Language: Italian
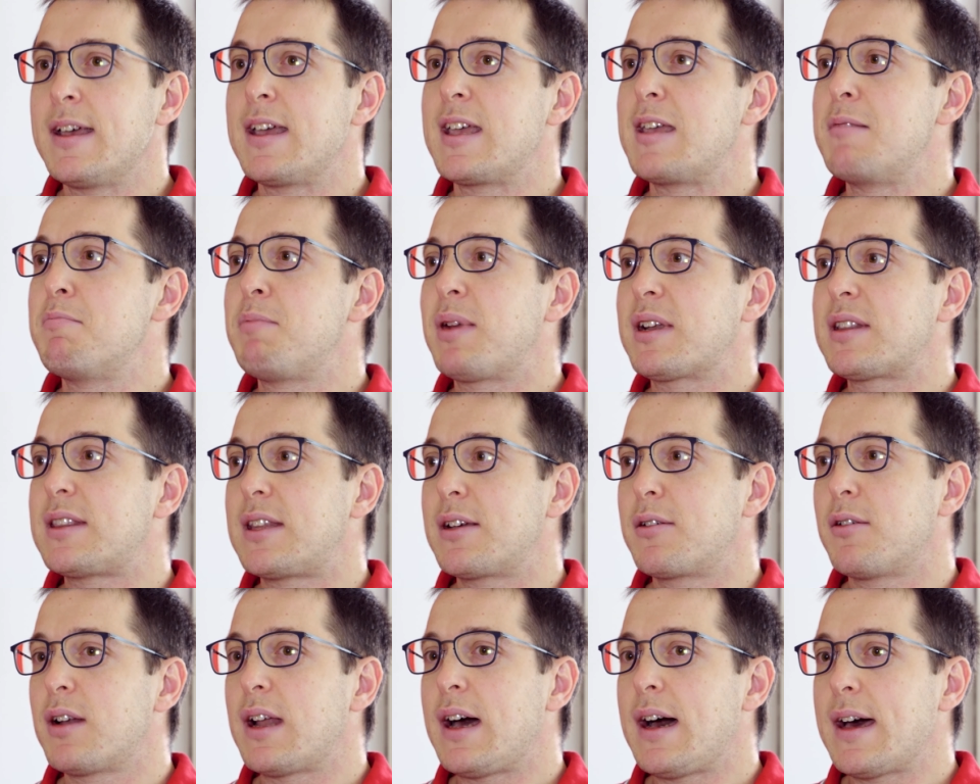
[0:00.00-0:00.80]
In
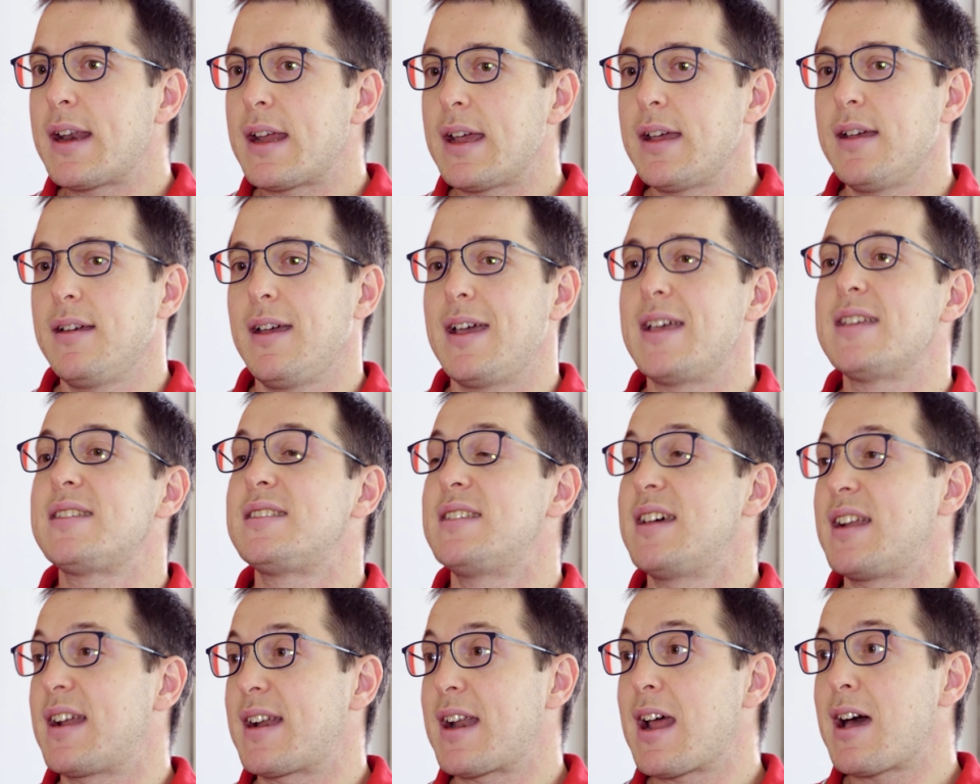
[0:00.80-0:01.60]
particolare,
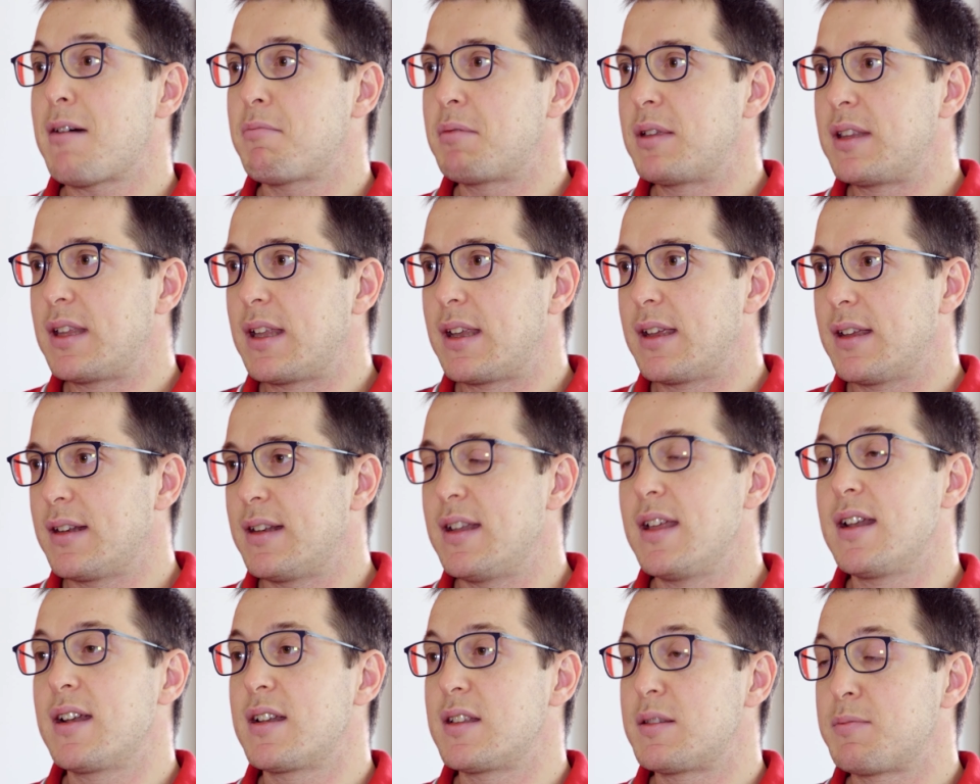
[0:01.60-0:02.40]
essere rapidi
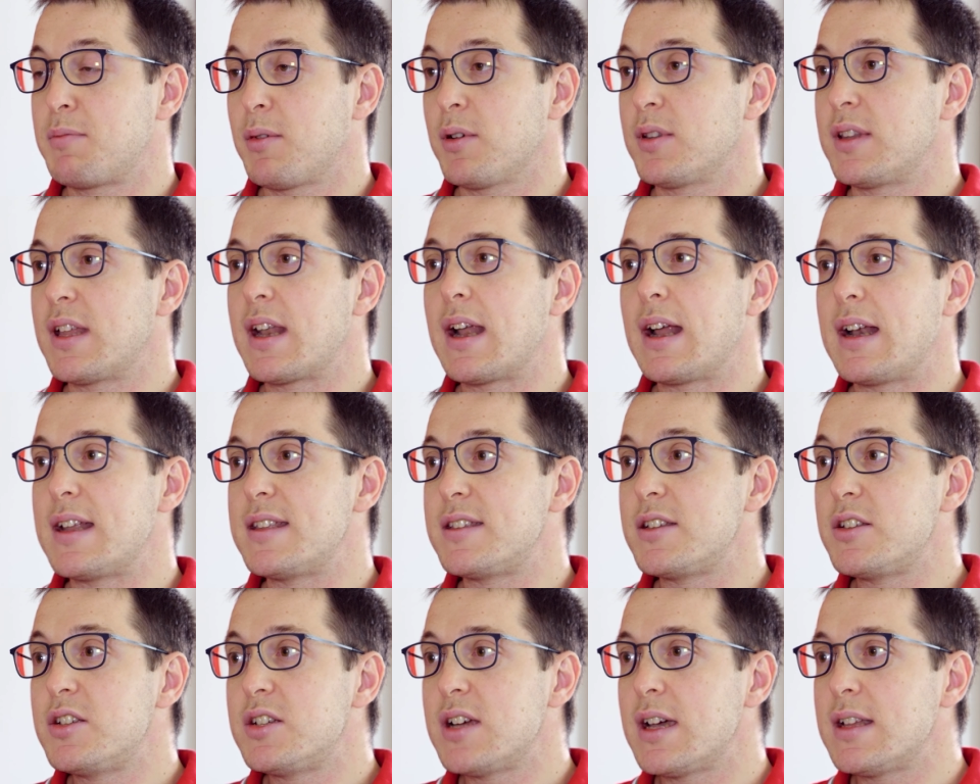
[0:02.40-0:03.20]
nel rispondere alle
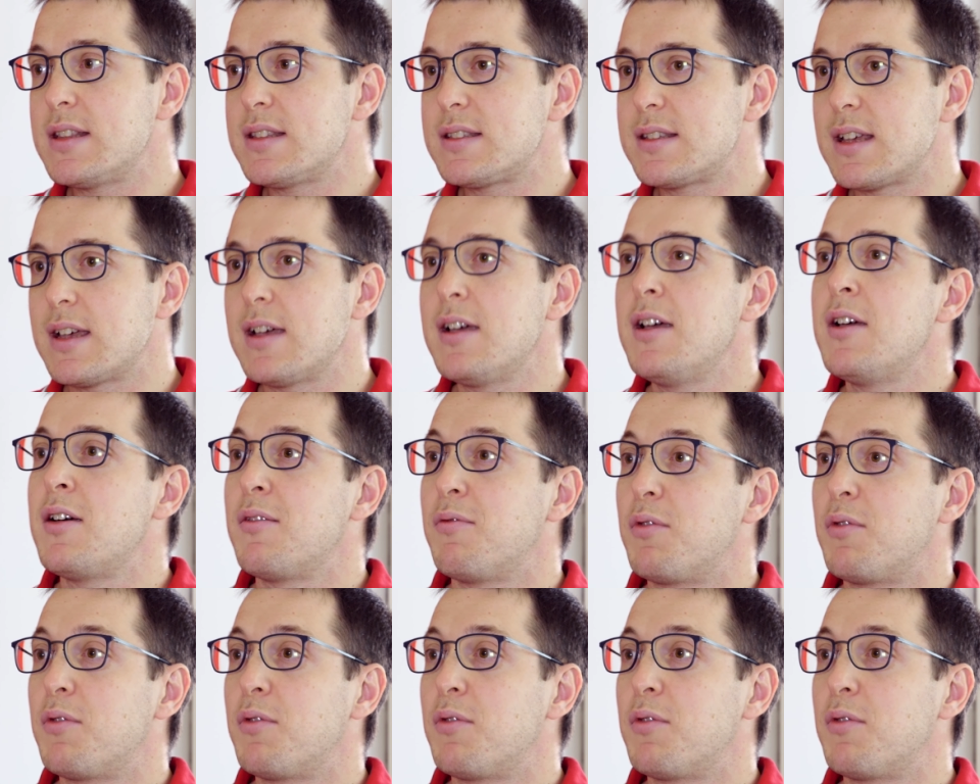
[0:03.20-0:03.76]
esigenze